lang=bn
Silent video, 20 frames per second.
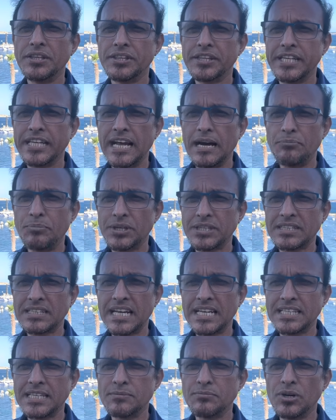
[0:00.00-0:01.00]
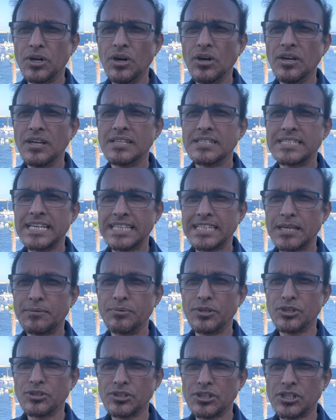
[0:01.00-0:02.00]
নিরাপত্তা দেব যাতে
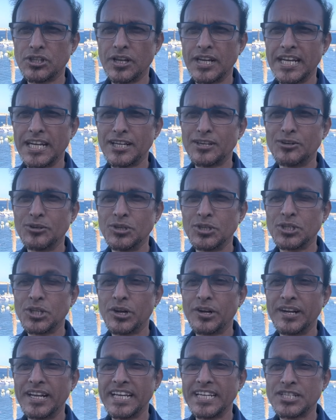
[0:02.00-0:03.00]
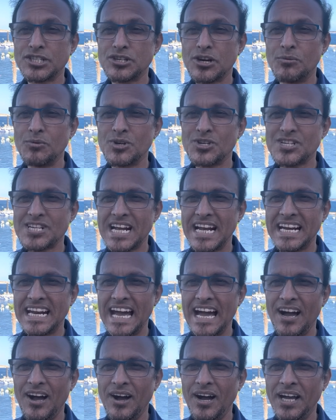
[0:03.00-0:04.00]
বিরোধী দলের কোনো ধরনের সমস্যা
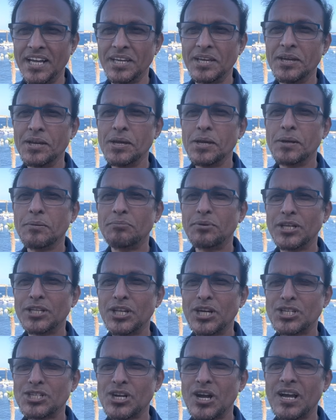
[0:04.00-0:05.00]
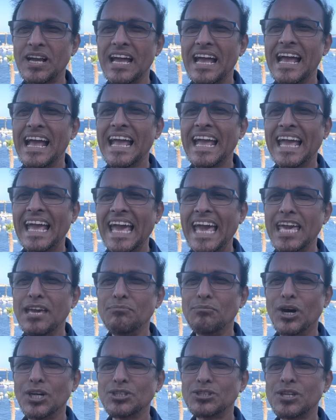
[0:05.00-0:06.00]
না হয় প্রিয় দর্শক এই
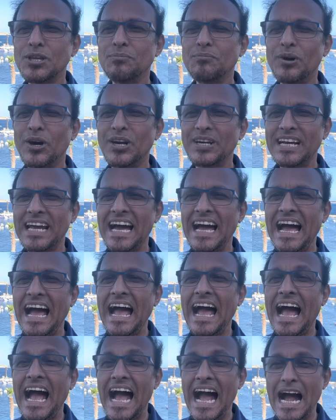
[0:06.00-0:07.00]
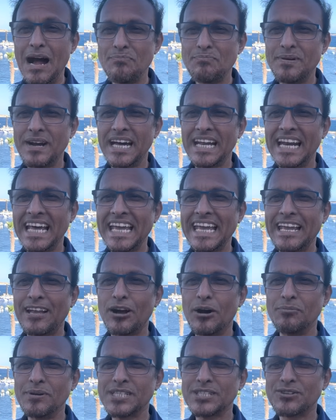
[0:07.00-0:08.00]
মন্তব্যটা আপনারা এই
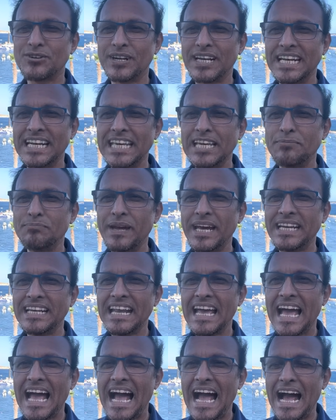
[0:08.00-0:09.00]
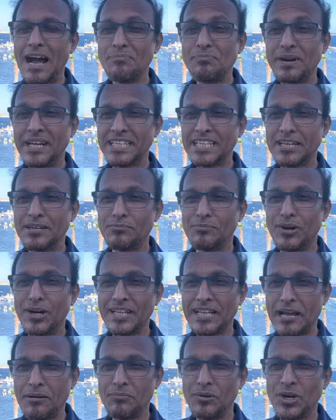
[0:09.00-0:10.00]
কমেন্টস করে লিখবেন আপনাদের
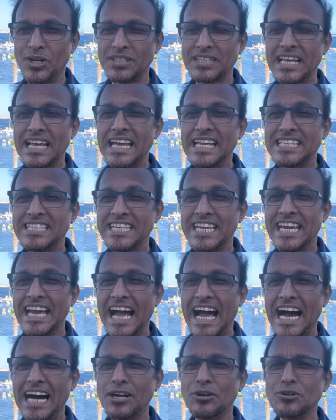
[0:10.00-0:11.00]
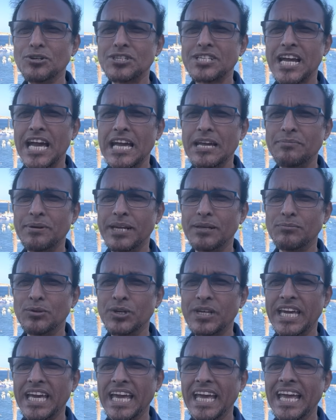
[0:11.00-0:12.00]
মতামত যে হারুন সাহেবের
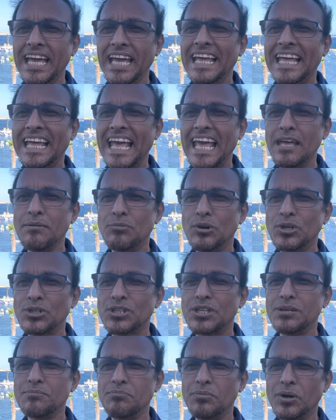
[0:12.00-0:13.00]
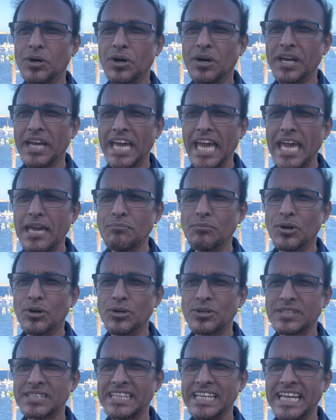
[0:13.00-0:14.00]
মুখে এই বক্তব্য এই
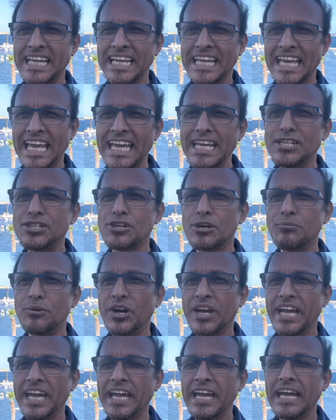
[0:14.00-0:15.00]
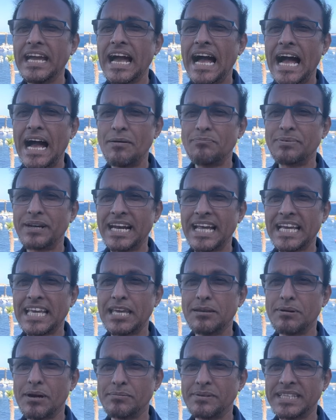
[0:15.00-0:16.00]
মুহূর্তে এই সময়ে আপনারা
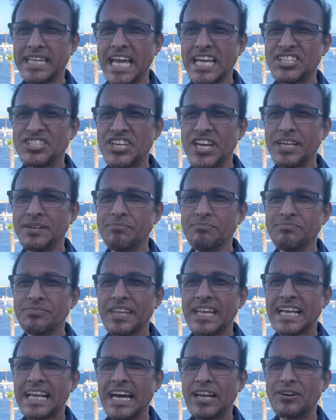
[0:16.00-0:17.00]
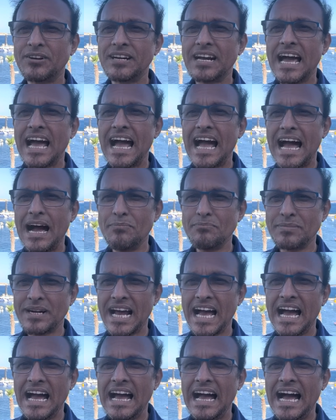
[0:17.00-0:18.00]
কিভাবে দেখছেন কারণ
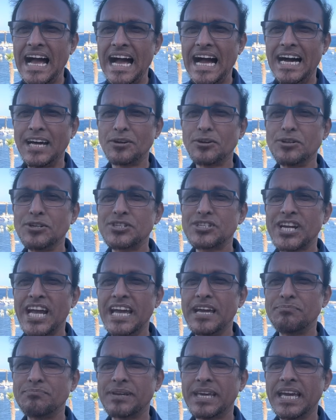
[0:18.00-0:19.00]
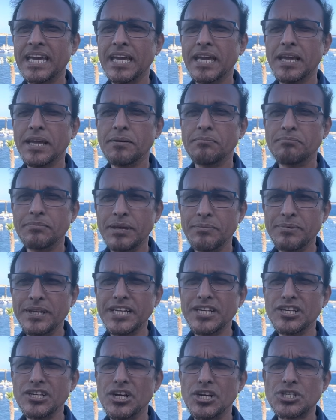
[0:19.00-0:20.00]
আমরা হারুন সাহেবকে
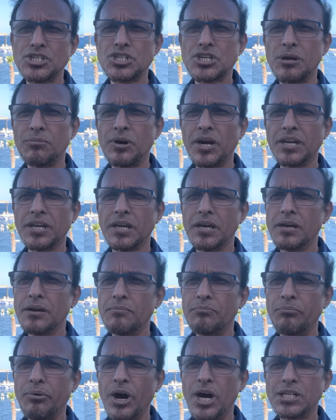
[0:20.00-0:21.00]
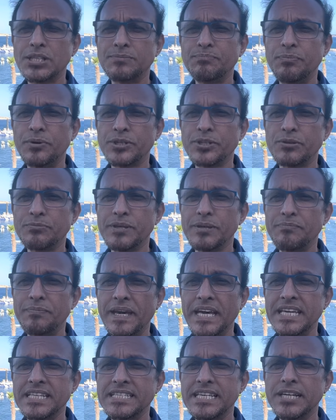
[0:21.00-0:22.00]
বিভিন্ন সময় পদ পদবি
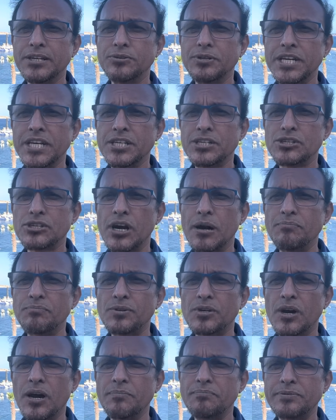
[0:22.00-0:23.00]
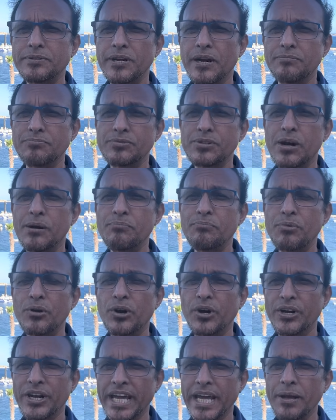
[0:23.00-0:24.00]
পেয়েছেন উনি টপ টপ টপ টপ
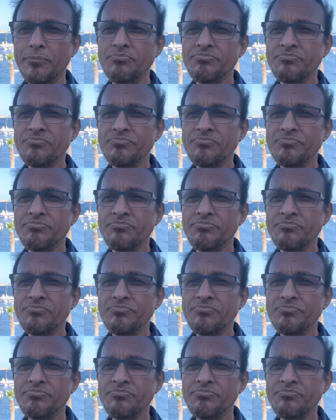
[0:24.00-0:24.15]
করে